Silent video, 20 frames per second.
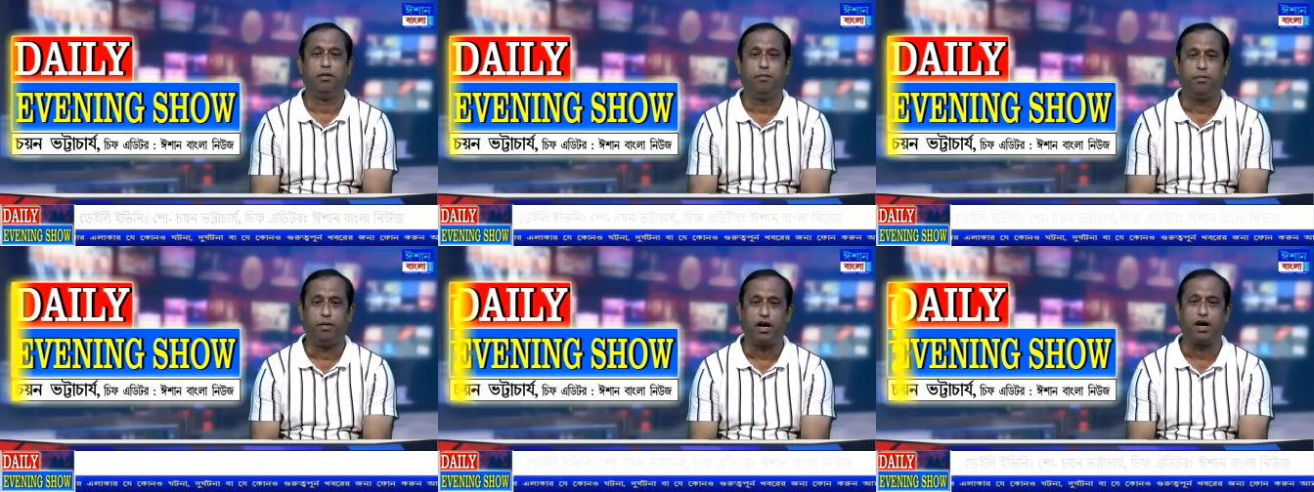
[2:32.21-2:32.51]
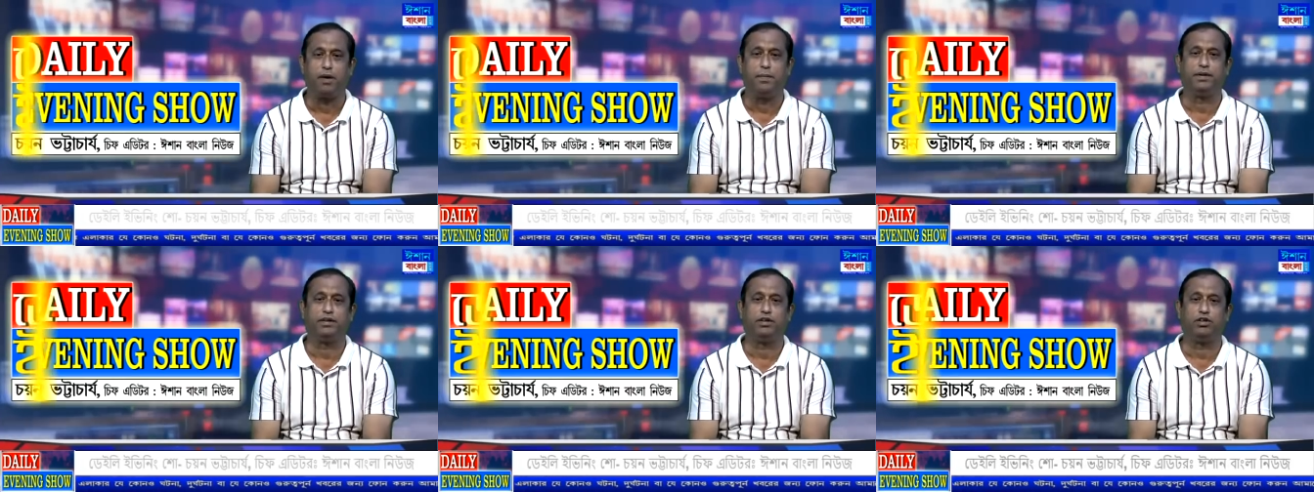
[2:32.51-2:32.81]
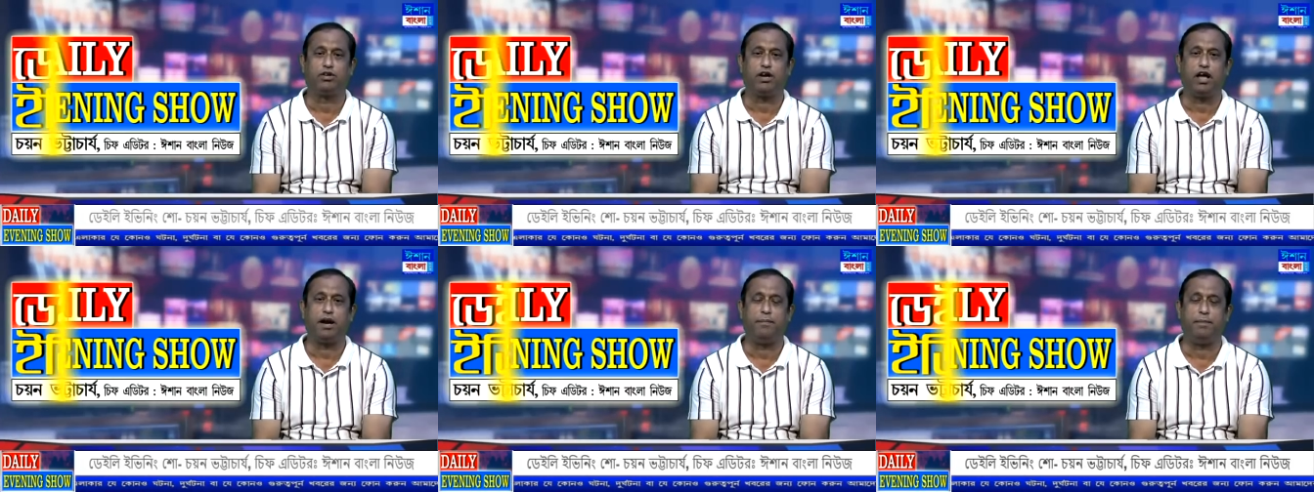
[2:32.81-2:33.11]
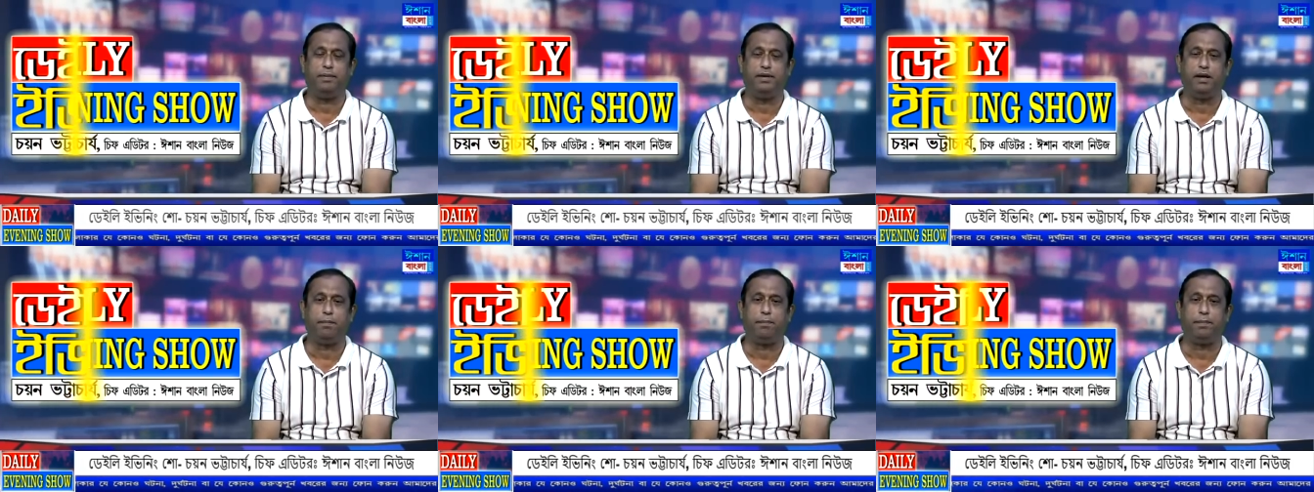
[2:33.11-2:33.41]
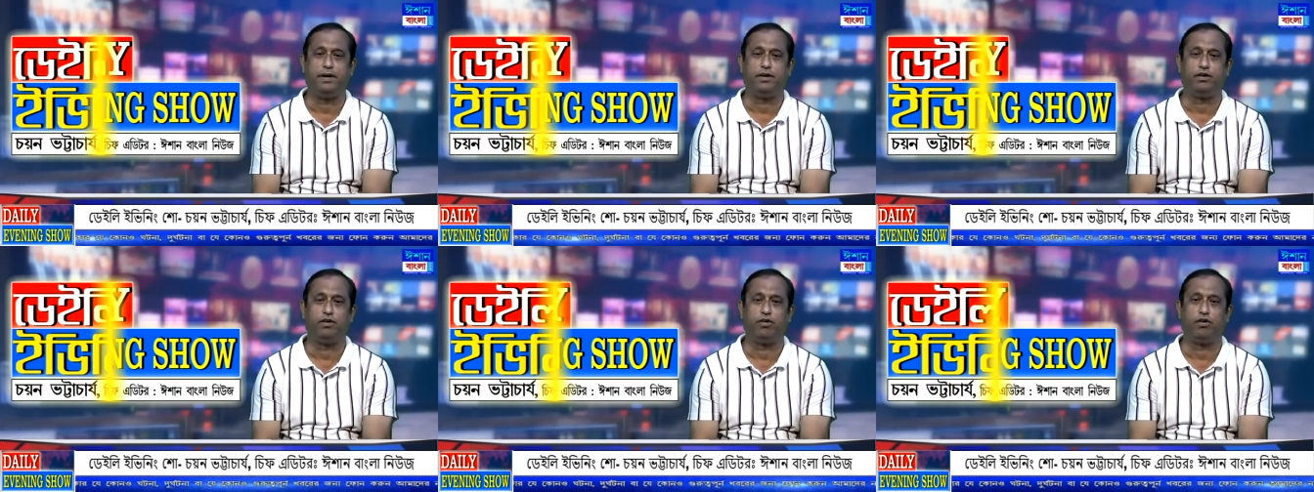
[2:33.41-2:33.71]
বরাক উপত্যকার
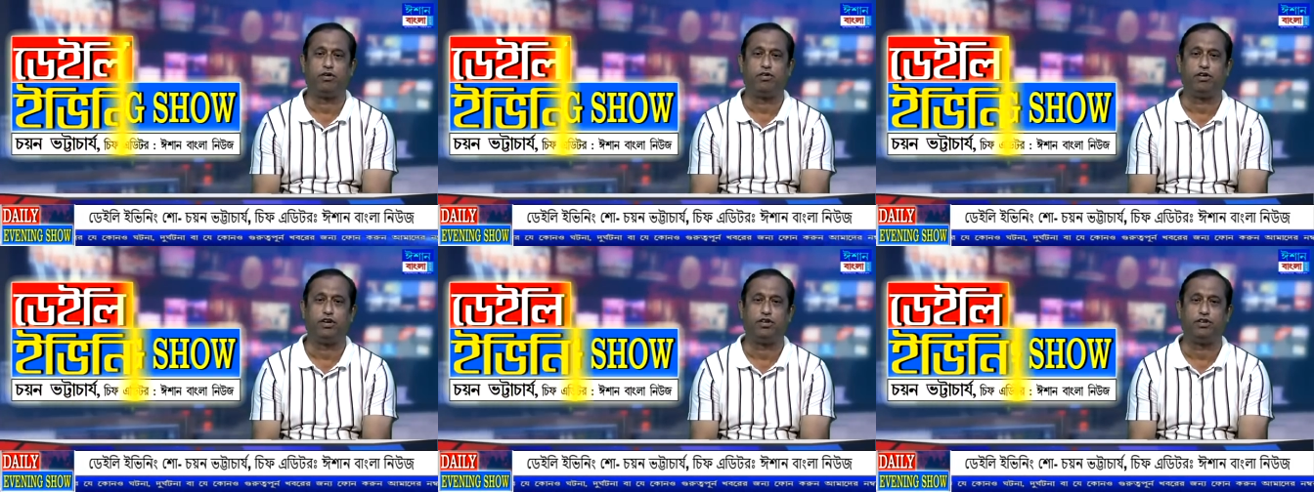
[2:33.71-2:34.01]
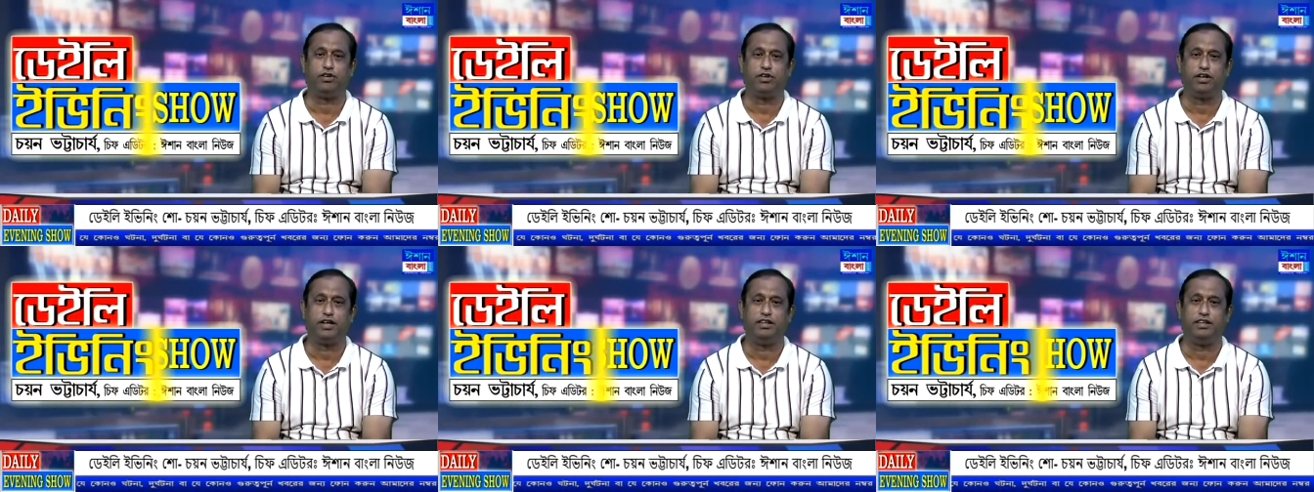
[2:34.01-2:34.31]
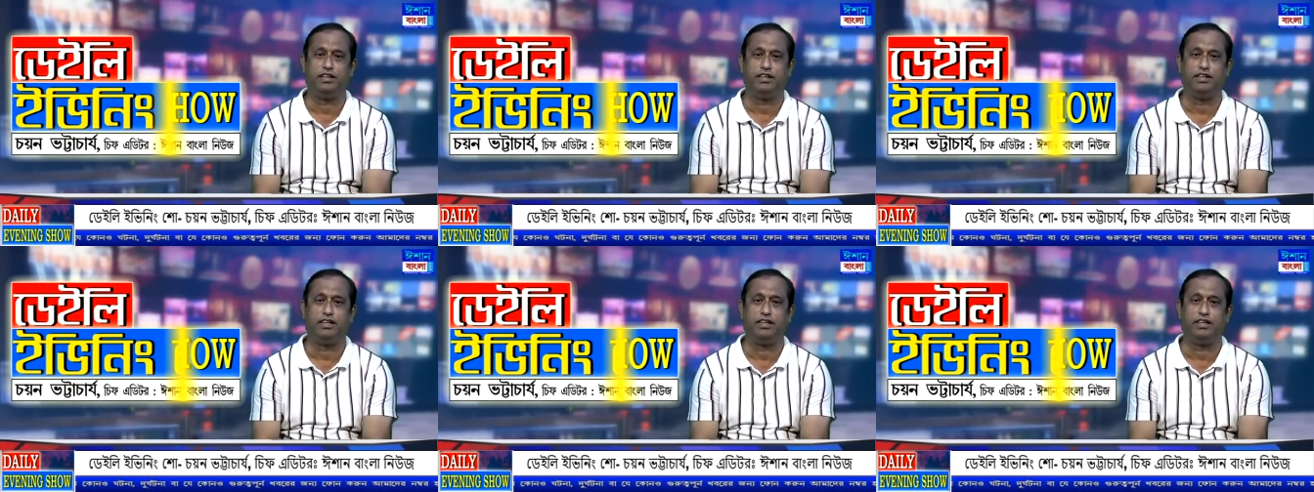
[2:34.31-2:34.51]
বিজেপি সংগঠনের সঙ্গে